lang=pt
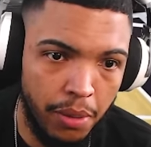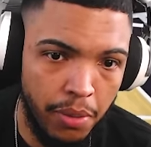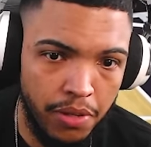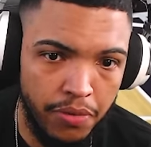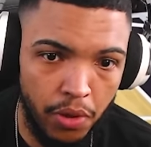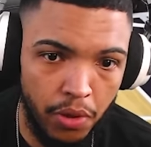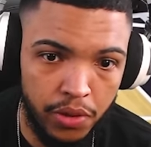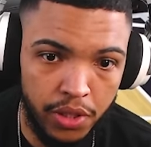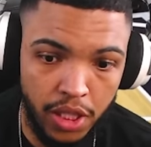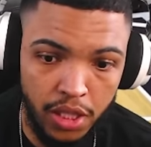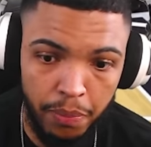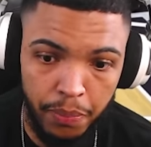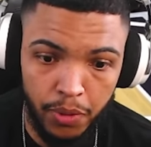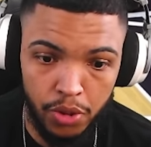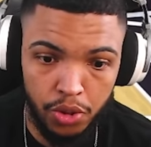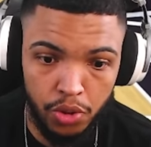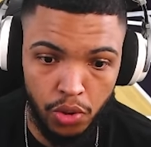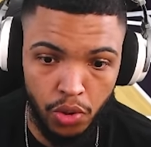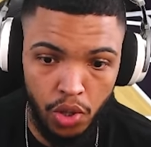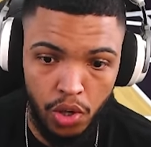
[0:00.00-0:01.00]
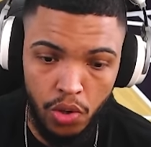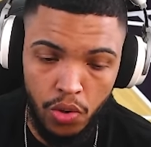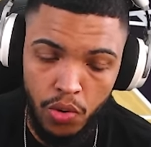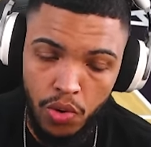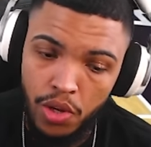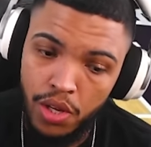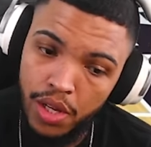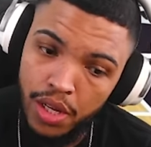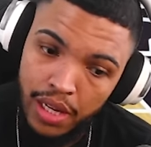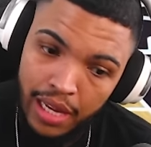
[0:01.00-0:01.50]
estamos voltando pro
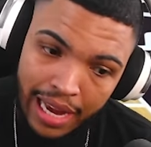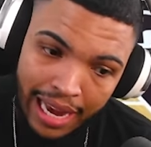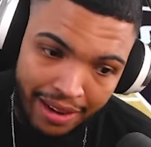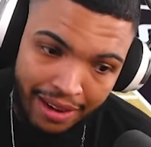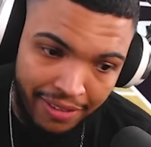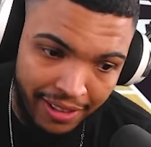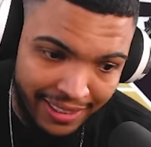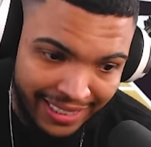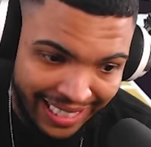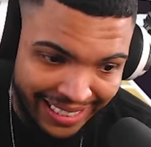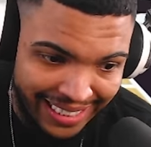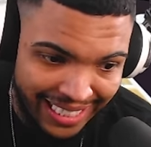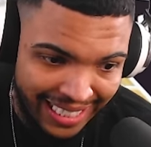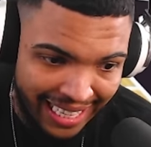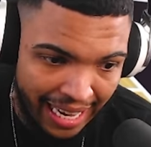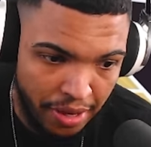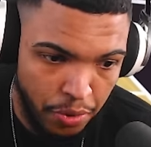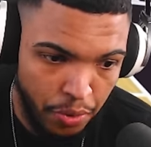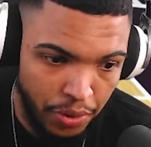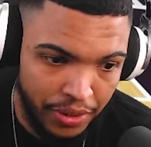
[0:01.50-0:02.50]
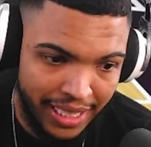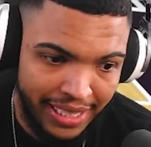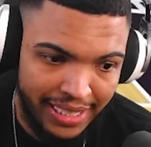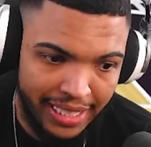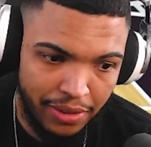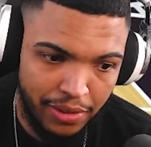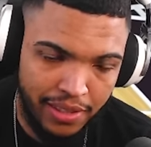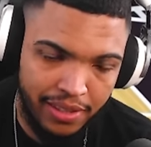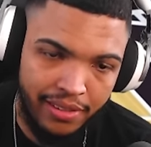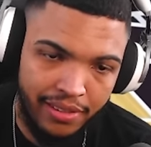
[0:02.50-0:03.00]
jogo. A vantagem caiu,
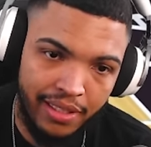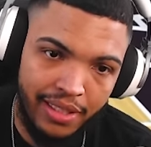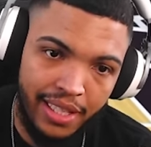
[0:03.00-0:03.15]
82 a